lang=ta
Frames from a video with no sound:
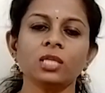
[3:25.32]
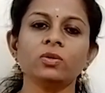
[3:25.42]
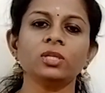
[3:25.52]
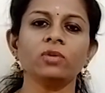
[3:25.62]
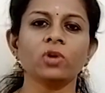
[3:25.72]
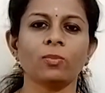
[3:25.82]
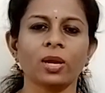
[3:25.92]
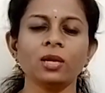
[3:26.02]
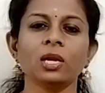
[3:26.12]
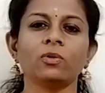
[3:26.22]
அது வந்து இவங்க
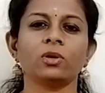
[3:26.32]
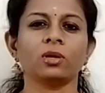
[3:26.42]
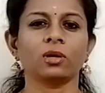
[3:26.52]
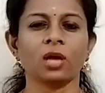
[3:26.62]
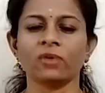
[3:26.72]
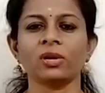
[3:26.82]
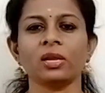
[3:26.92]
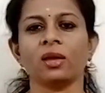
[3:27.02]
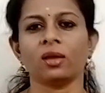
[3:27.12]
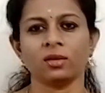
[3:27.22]
மைண்டில் ஒரு
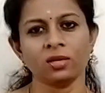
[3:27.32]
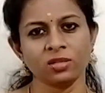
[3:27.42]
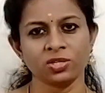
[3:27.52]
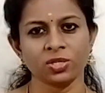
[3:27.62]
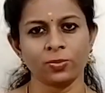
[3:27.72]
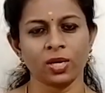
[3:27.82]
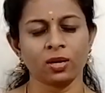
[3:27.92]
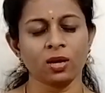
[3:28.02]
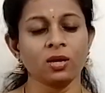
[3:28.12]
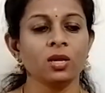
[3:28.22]
கவலையாக இருந்துச்சு
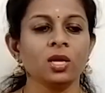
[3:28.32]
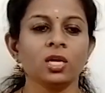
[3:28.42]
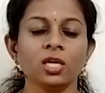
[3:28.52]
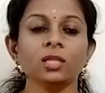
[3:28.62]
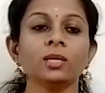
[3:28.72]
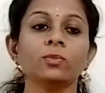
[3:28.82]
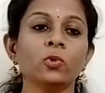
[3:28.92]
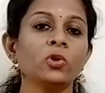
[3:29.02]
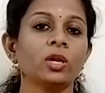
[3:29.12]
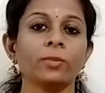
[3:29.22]
அப்படின்னா இந்த
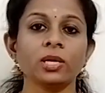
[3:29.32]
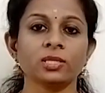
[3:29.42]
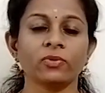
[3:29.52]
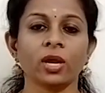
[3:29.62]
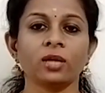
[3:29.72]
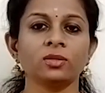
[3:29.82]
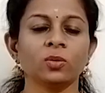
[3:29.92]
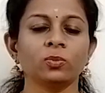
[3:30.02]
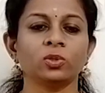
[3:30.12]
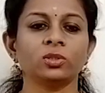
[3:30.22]
மூணு ரெமடிஸ் அவங்க
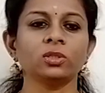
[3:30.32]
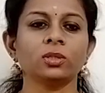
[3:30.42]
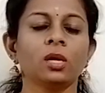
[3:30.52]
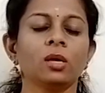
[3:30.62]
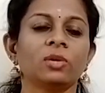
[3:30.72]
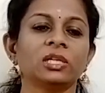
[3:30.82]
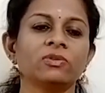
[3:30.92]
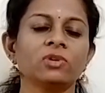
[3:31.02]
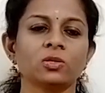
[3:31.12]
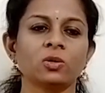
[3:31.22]
எடுத்துக்கும் போது
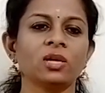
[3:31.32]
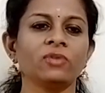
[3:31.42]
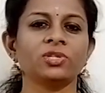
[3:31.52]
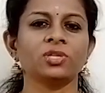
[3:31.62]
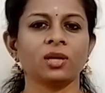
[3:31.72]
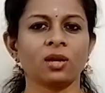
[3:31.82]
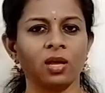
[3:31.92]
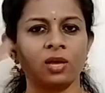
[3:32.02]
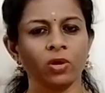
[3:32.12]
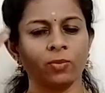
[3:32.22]
மற்றவங்க சொன்ன
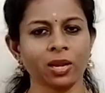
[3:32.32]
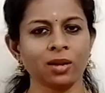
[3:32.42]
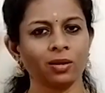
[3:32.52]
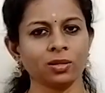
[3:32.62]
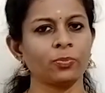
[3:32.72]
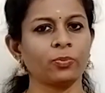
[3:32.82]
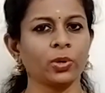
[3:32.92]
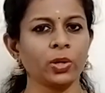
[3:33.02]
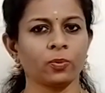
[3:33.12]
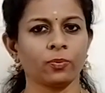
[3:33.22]
விஷயங்கள்லாம் இவங்க மைண்ட்லேருந்து
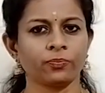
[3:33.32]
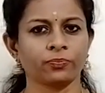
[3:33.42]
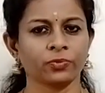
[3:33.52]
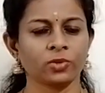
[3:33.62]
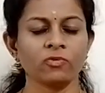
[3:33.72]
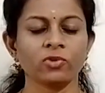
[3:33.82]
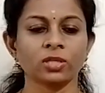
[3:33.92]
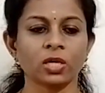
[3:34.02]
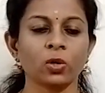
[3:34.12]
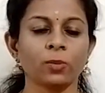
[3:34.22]
போயிடும்
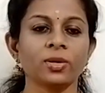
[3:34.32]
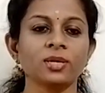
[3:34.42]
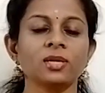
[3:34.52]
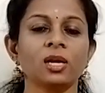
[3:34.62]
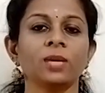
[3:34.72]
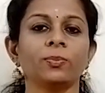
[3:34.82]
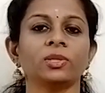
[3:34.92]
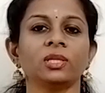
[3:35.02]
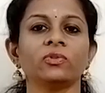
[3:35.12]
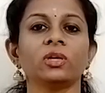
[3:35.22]
இவங்க தன்னோட பர்சனாலிட்டி
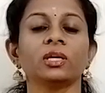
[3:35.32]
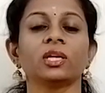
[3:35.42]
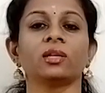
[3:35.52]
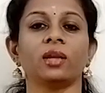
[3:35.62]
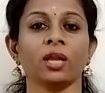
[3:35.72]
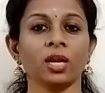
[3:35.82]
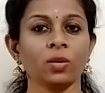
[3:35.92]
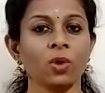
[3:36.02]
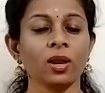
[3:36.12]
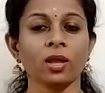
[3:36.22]
பற்றி இவங்களுக்கு இருந்த
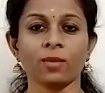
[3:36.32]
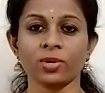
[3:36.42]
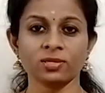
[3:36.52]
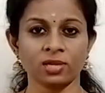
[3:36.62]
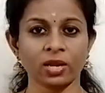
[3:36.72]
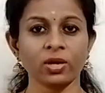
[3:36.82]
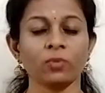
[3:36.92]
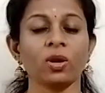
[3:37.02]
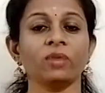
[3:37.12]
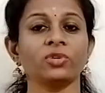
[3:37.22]
நெகட்டிவான கமெண்ட்ஸ்
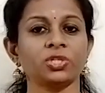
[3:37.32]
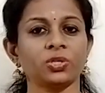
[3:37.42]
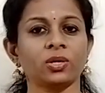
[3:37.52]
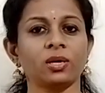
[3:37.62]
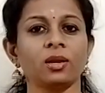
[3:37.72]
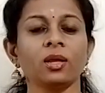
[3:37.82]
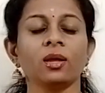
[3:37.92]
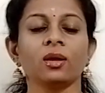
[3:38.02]
நெகட்டிவான விஷயங்கள்